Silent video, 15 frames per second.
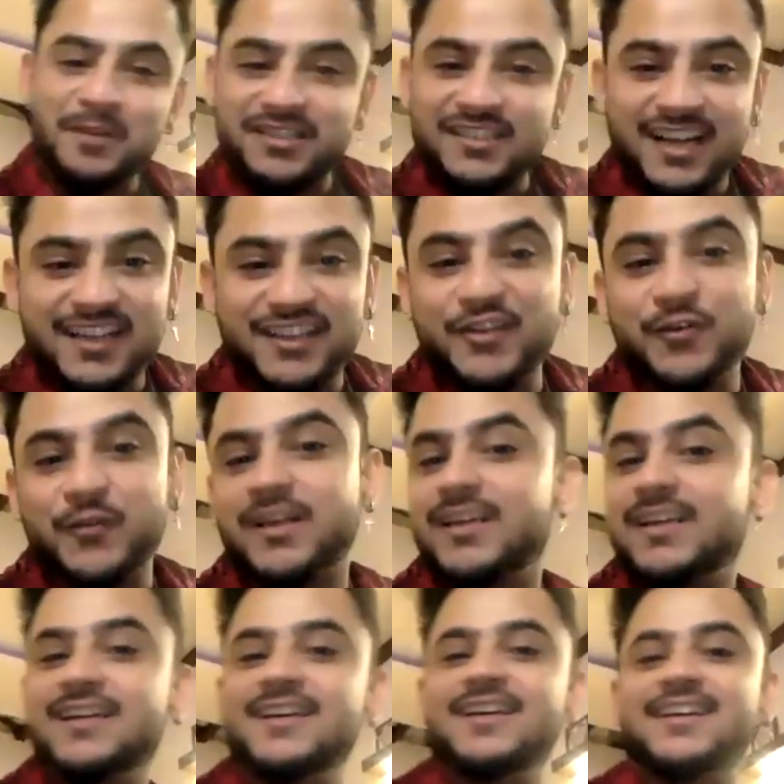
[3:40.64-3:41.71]
की शांति होगी
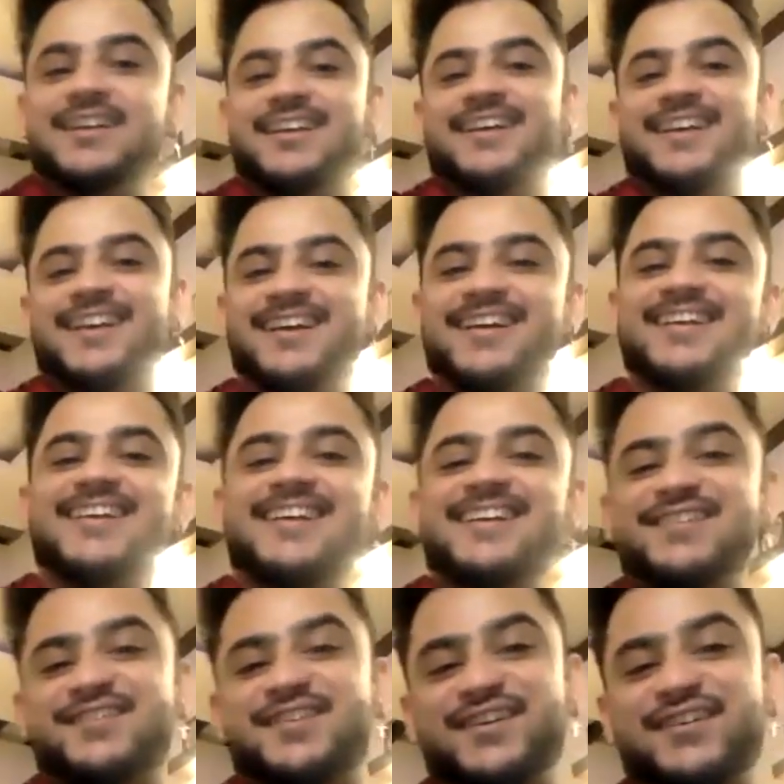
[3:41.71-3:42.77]

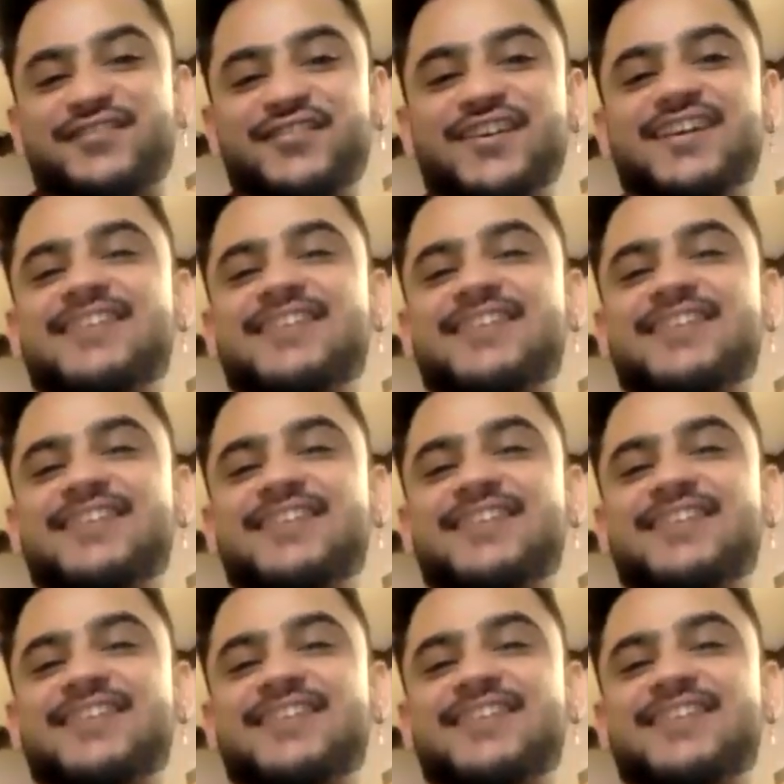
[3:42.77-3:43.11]
हाँ